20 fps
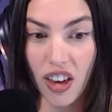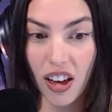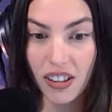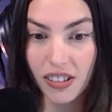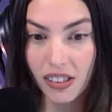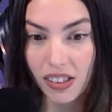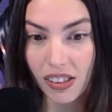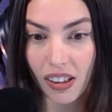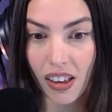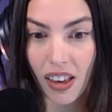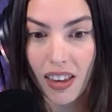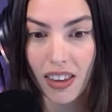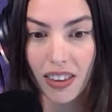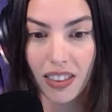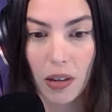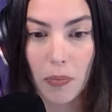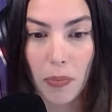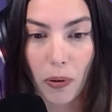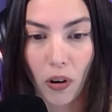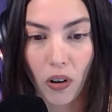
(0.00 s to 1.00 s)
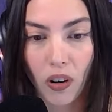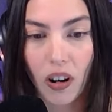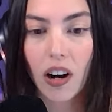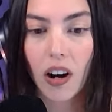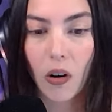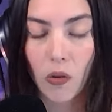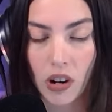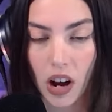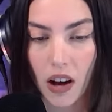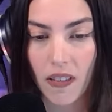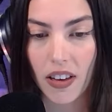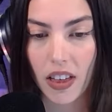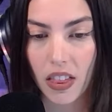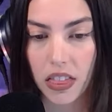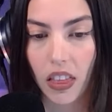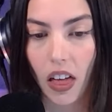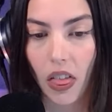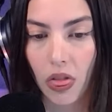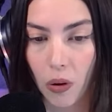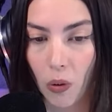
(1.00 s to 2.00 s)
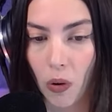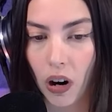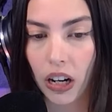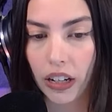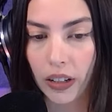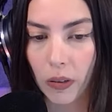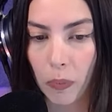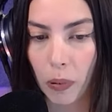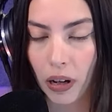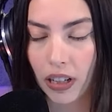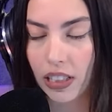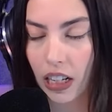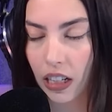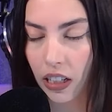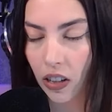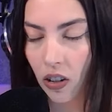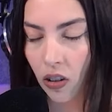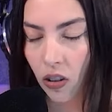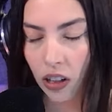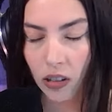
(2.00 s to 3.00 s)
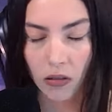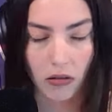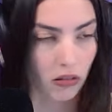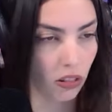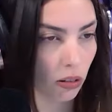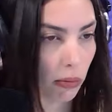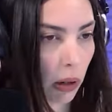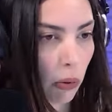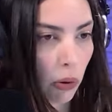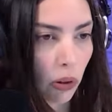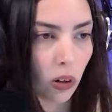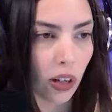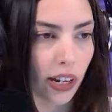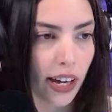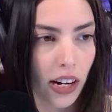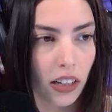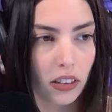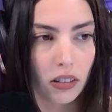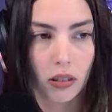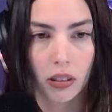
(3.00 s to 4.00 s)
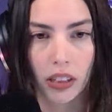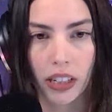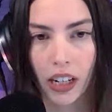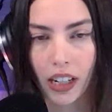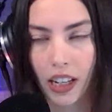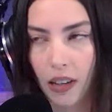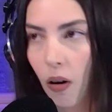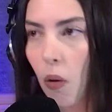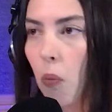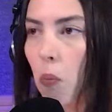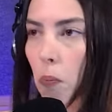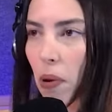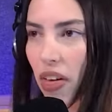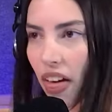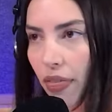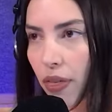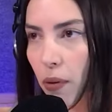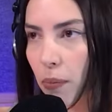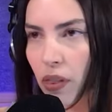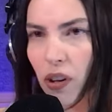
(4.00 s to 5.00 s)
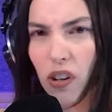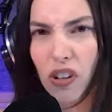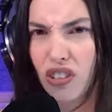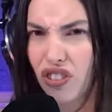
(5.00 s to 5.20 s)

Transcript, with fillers: pesa. Tipo, una vez Dua Lipa salió en, no me acuerdo qué acto era, que llevaba un pedazo de pedro.